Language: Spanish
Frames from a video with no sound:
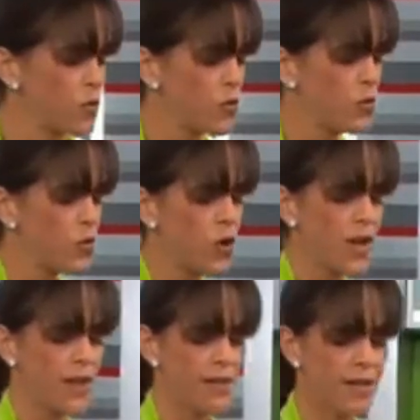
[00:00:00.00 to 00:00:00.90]
uno
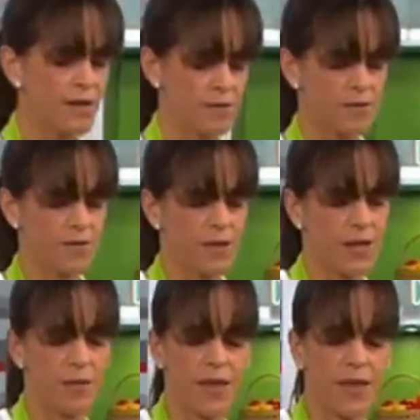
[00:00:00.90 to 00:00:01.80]
grande,
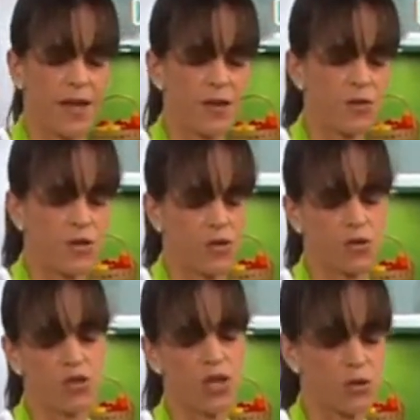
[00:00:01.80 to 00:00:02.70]
el mediano y los
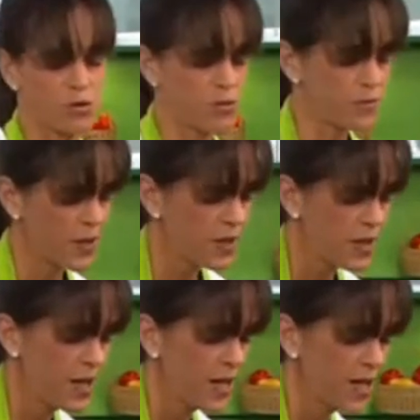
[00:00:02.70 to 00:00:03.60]
dos chiquitos.
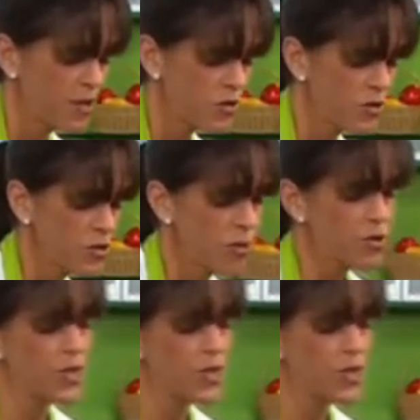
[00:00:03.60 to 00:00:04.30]
Entonces nos vamos a